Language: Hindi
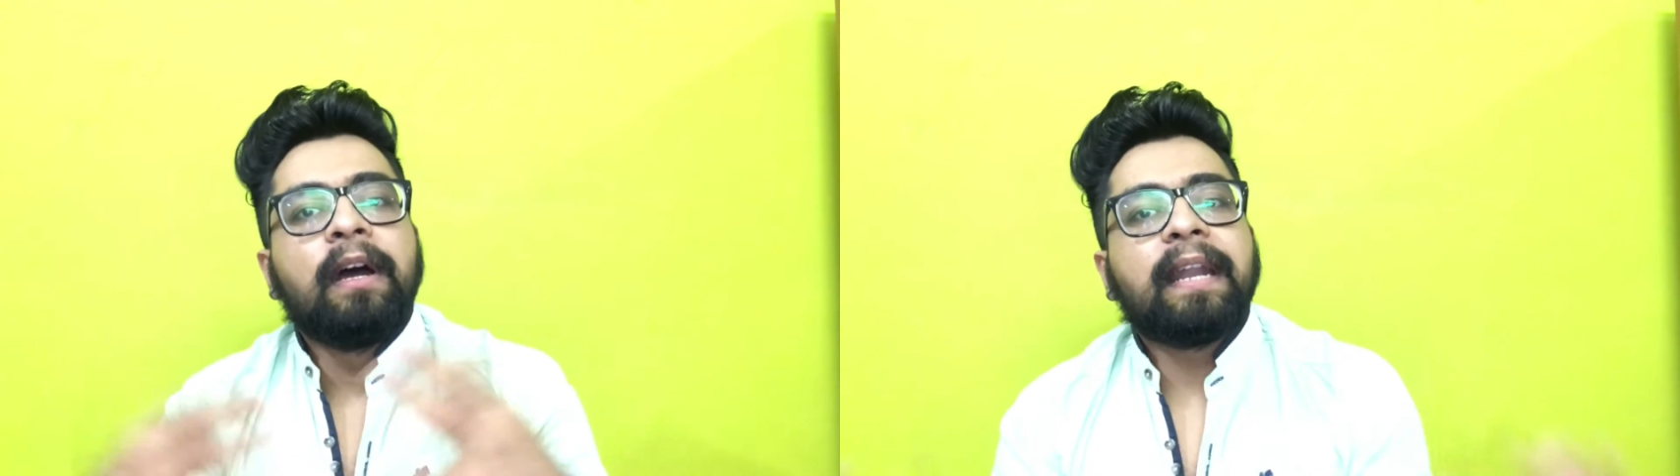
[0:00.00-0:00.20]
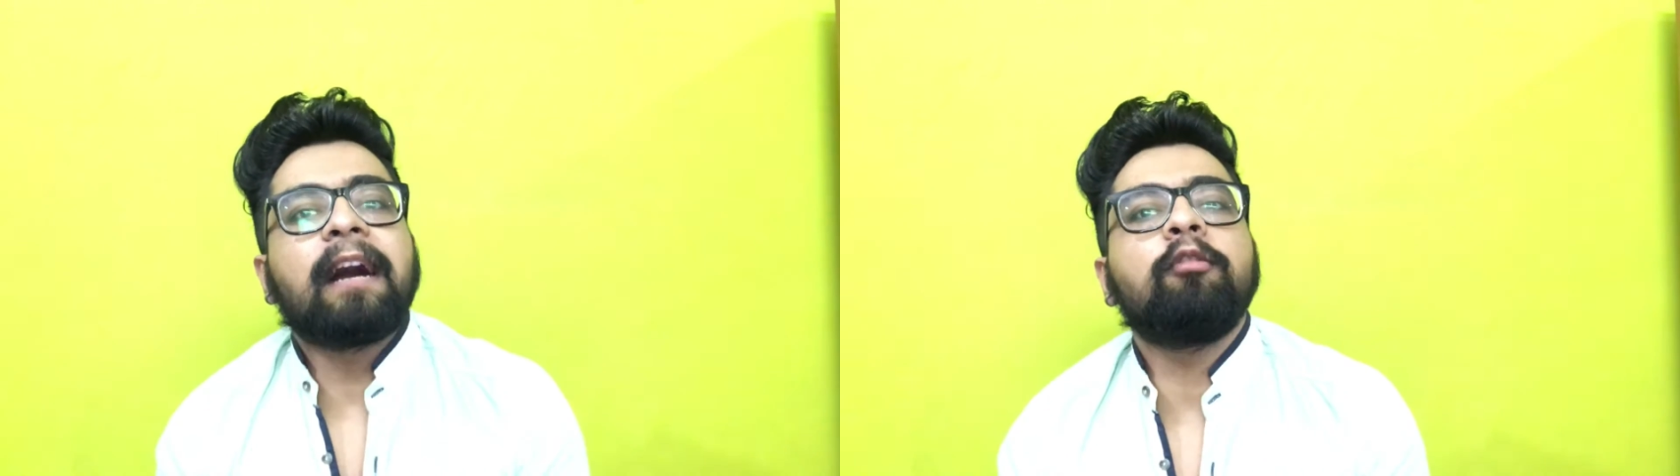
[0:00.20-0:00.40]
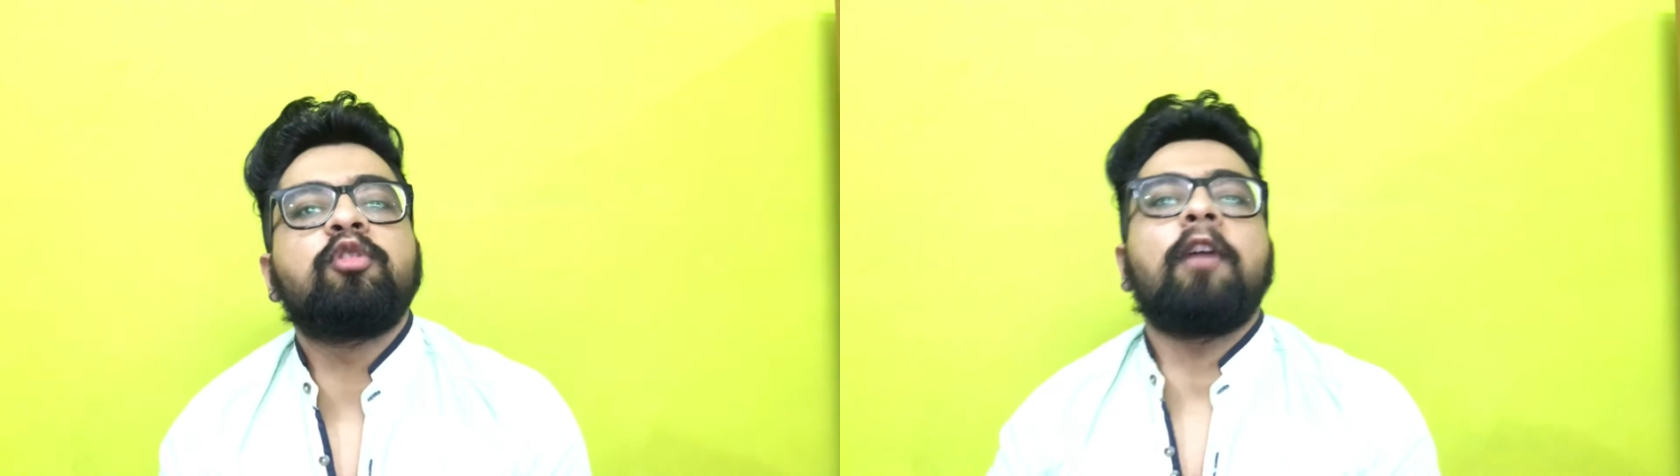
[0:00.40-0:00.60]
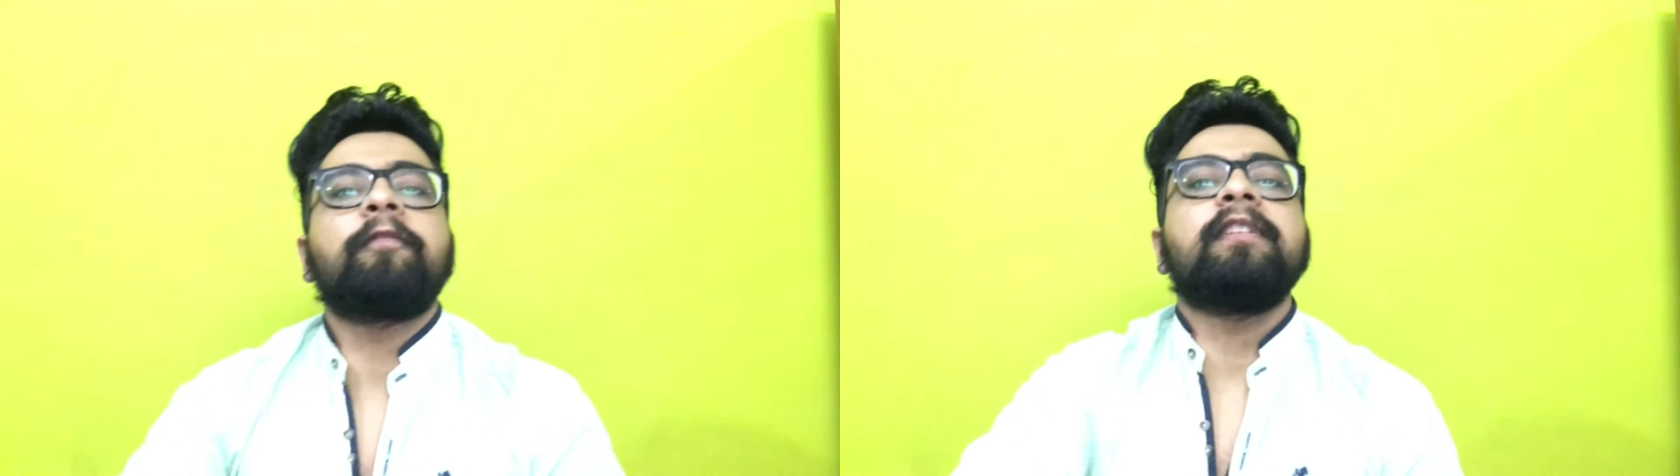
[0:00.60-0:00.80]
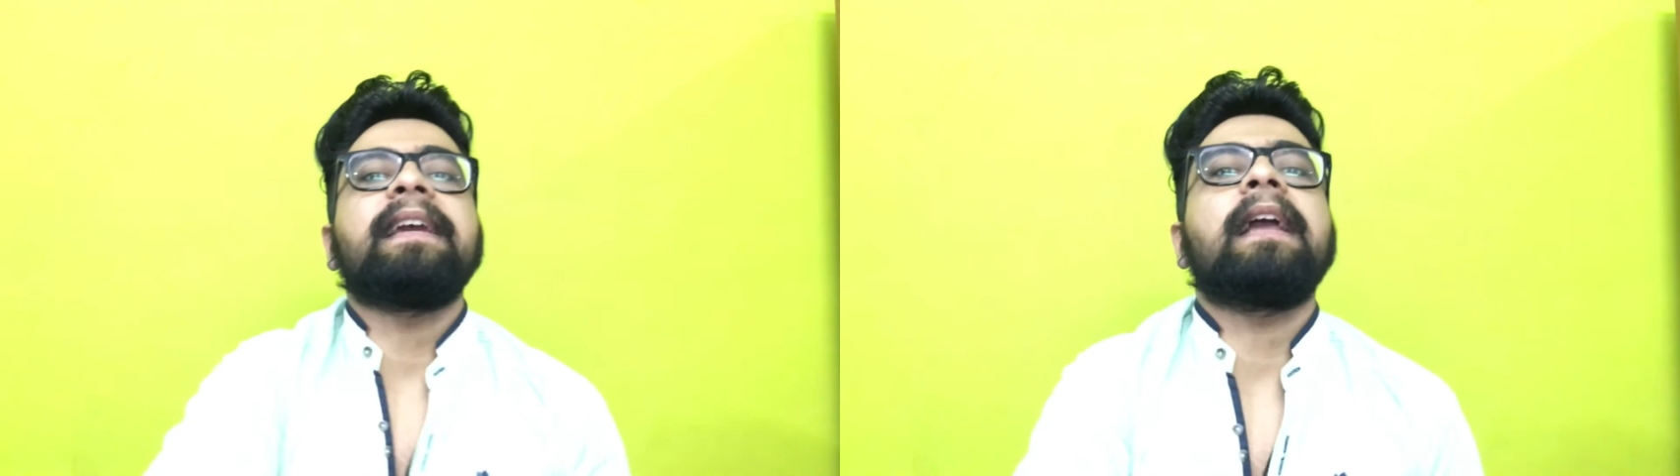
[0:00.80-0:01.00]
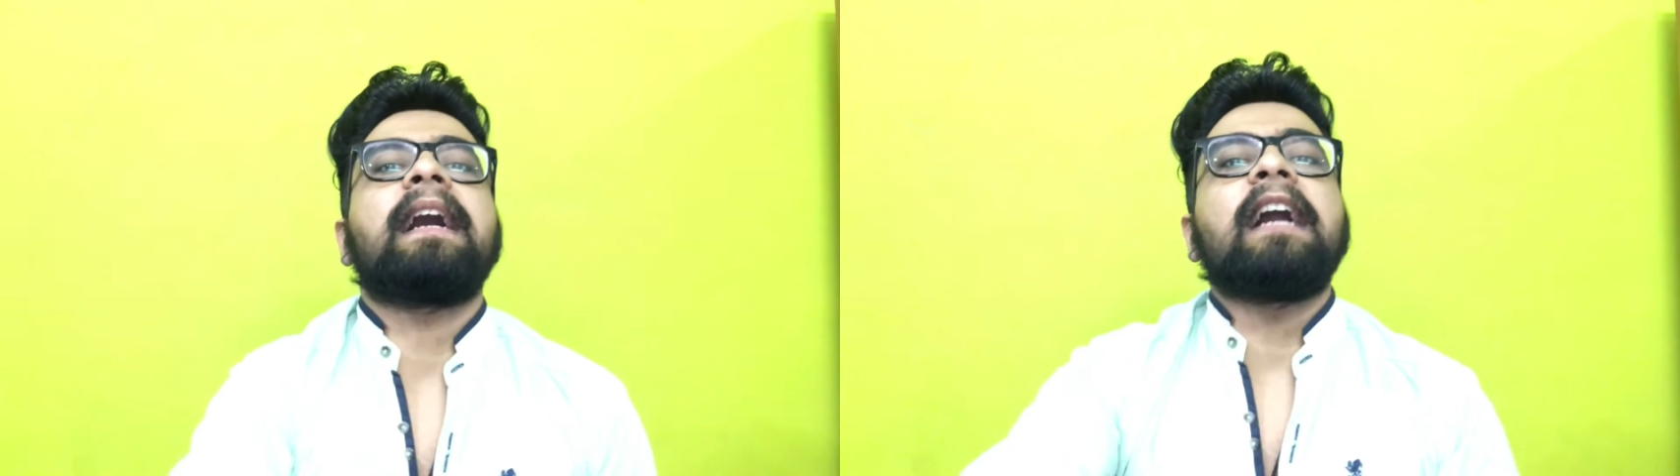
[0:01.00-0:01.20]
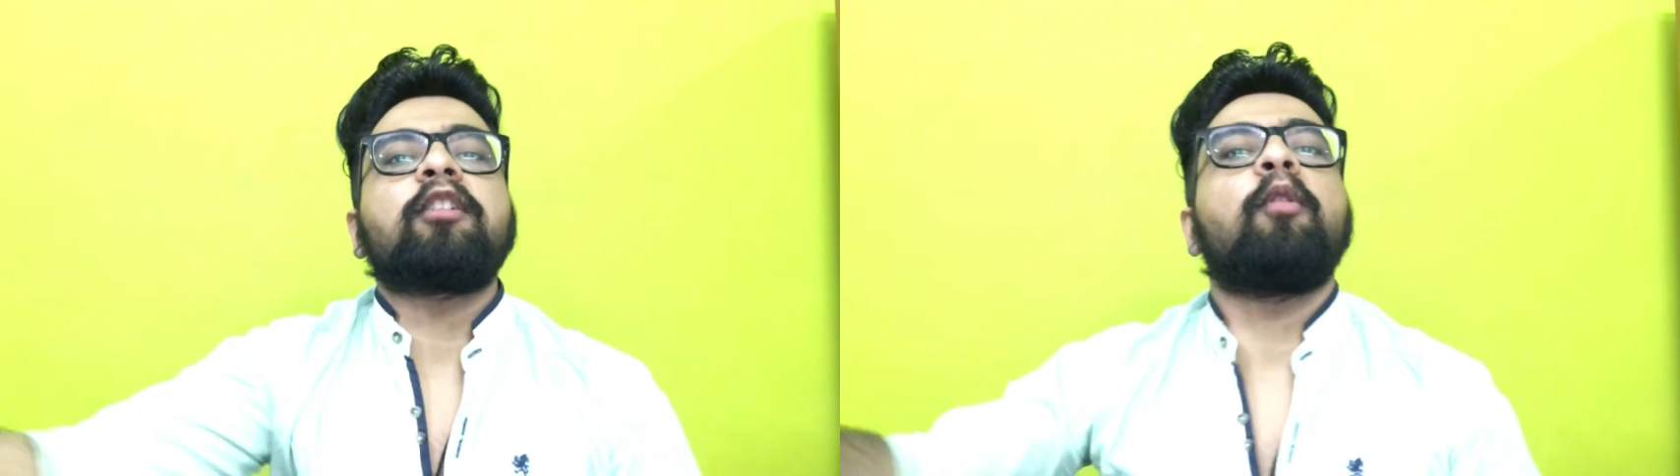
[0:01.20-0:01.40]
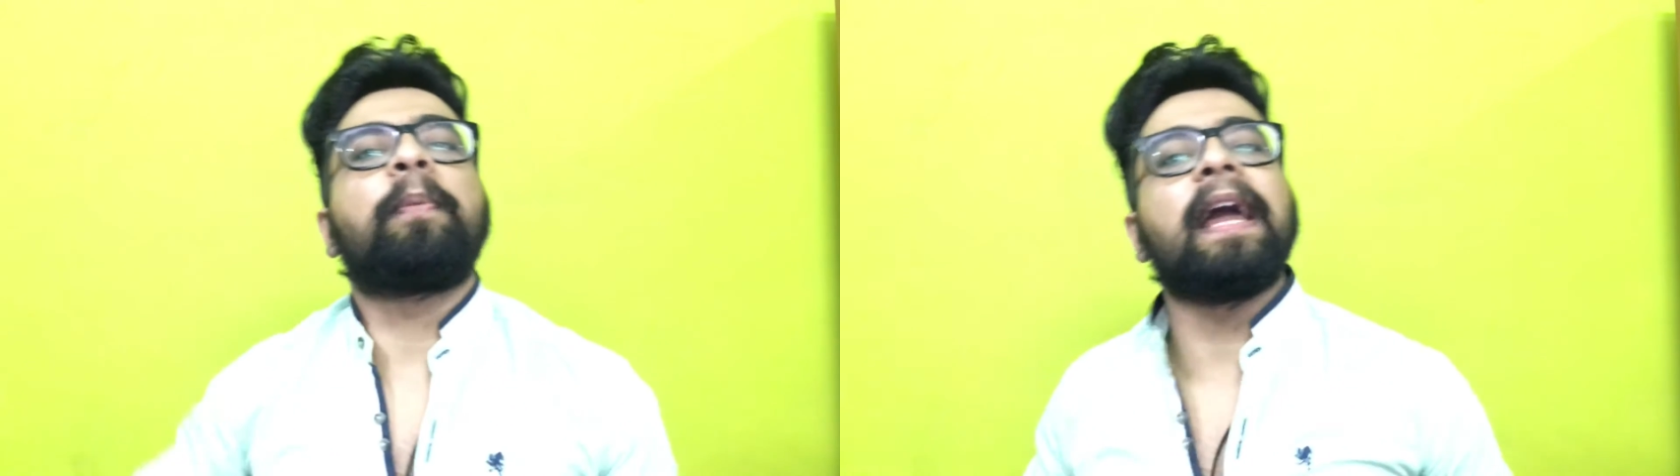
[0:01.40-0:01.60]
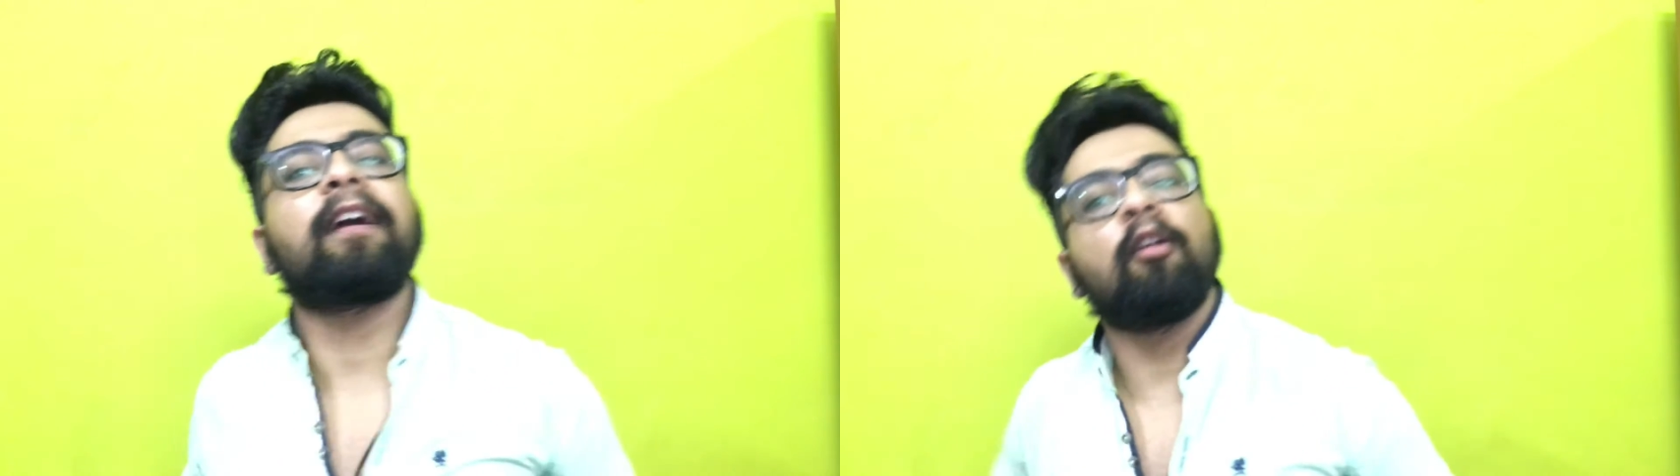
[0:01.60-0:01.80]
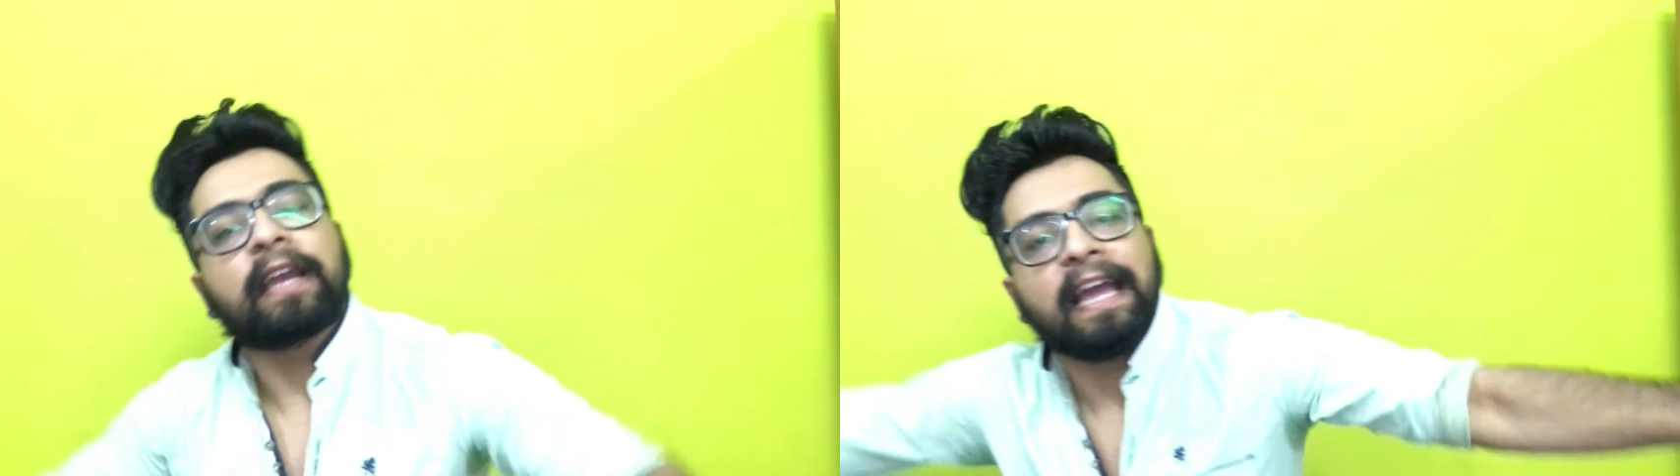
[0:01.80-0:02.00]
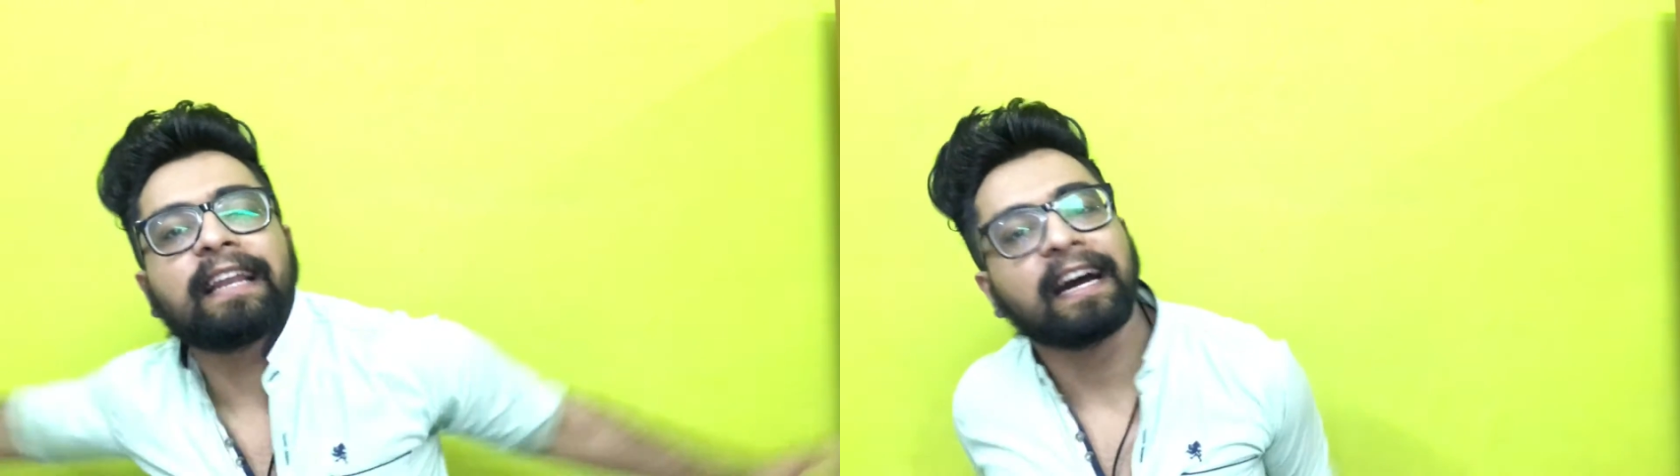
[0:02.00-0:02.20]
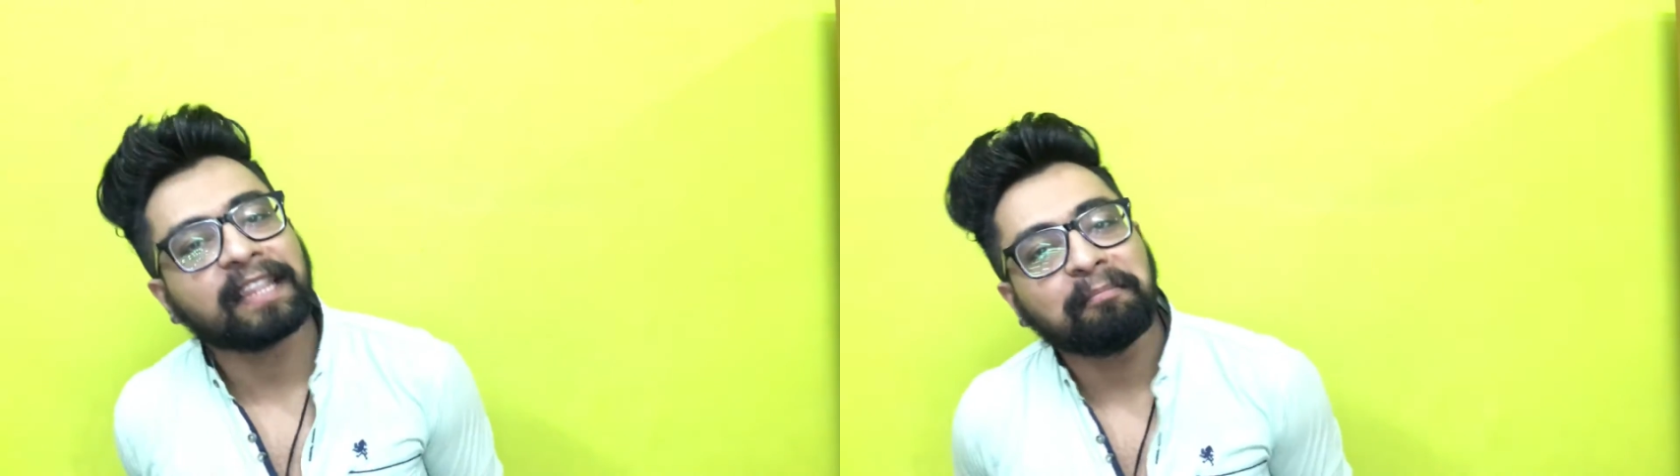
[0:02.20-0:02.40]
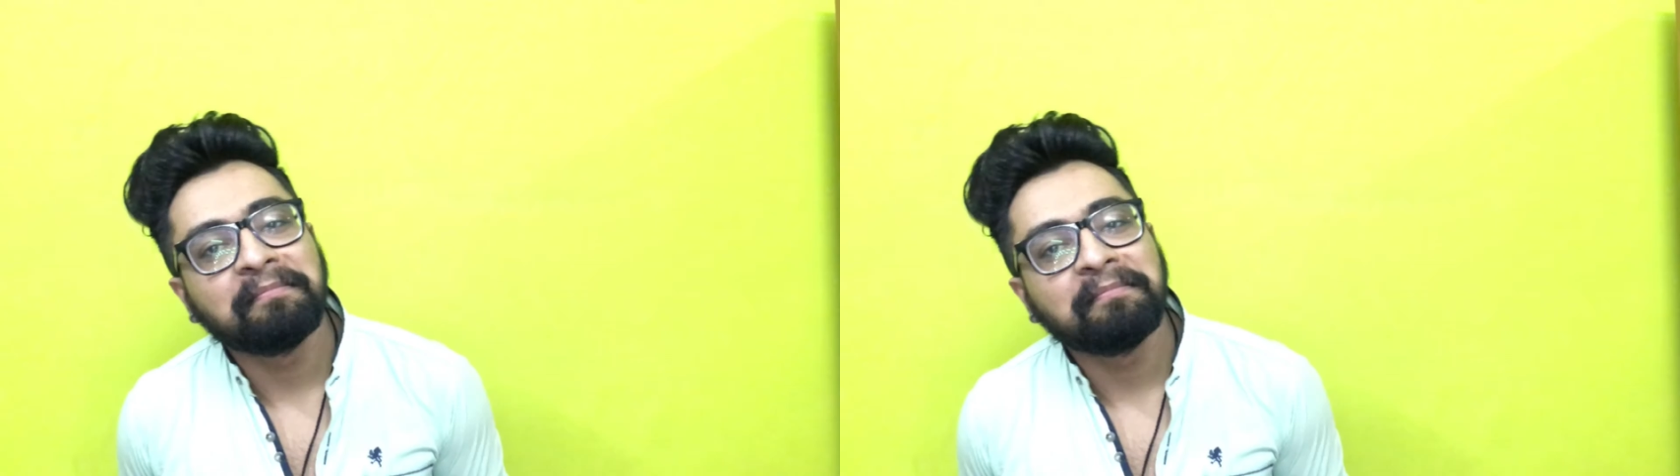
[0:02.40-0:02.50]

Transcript: नाखून सॉफ्ट हो जाएंगे काटो फेंको खेल खत्म